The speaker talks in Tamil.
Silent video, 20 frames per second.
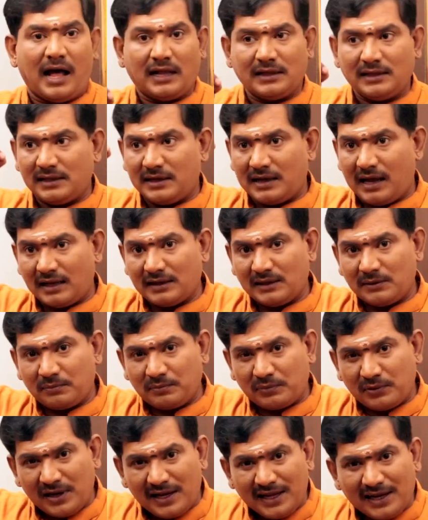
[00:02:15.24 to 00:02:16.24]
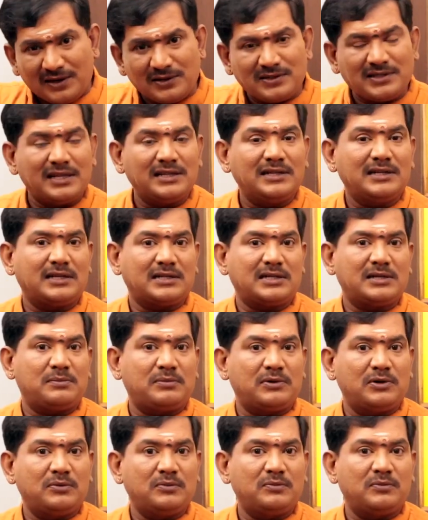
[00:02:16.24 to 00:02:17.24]
அதுக்கு அந்த பிள்ளைங்களும் சேர்ந்து
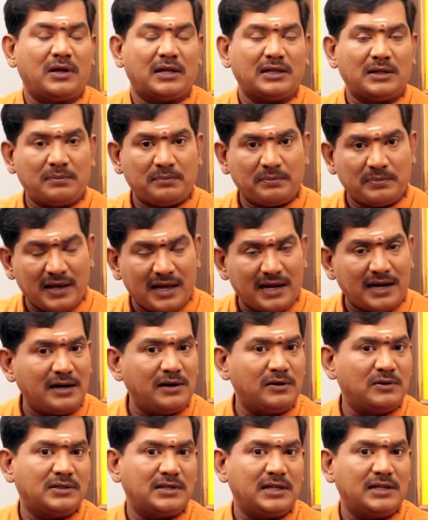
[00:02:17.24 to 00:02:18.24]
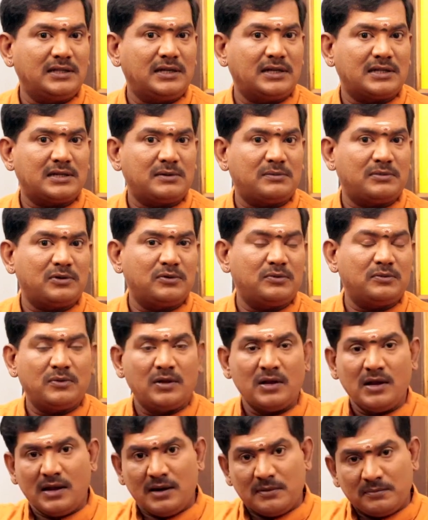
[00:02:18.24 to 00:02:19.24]
கஷ்டப்படும் அந்த பேரங்களும் சேர்ந்து கஷ்டப்படும்
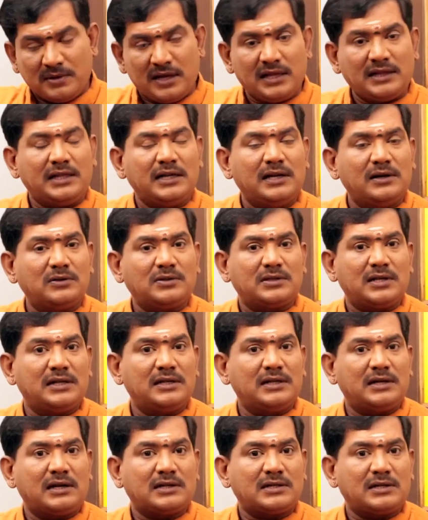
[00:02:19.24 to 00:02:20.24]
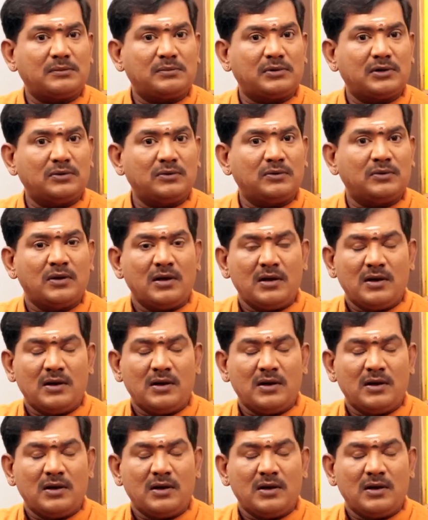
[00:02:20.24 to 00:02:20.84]
பேத்திகளும் சேர்ந்து கஷ்டப்படும்